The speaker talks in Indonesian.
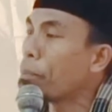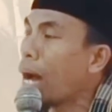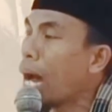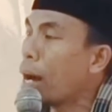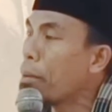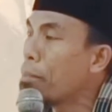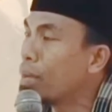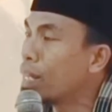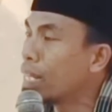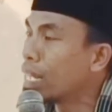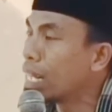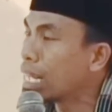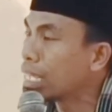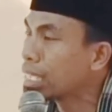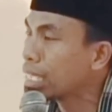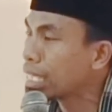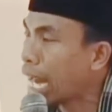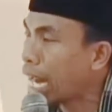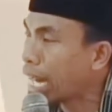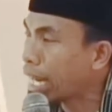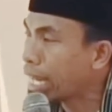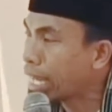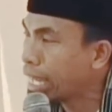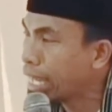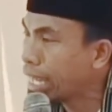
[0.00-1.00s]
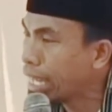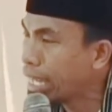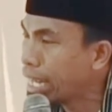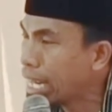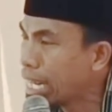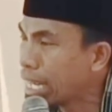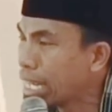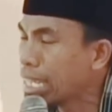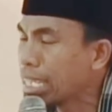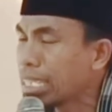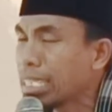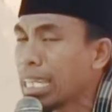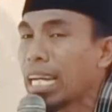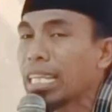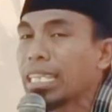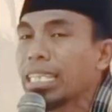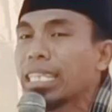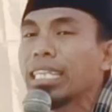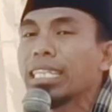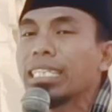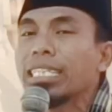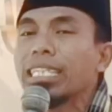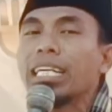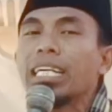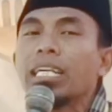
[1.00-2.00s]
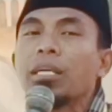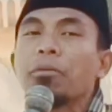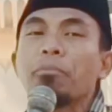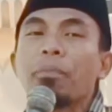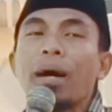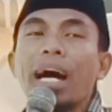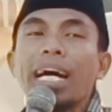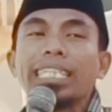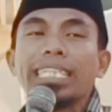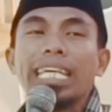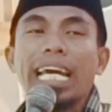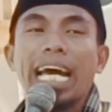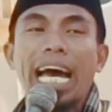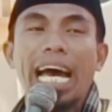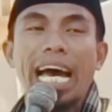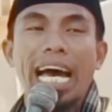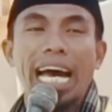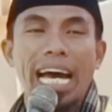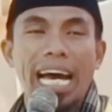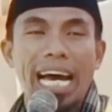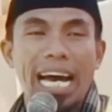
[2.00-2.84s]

pabersaki dari satejepanya.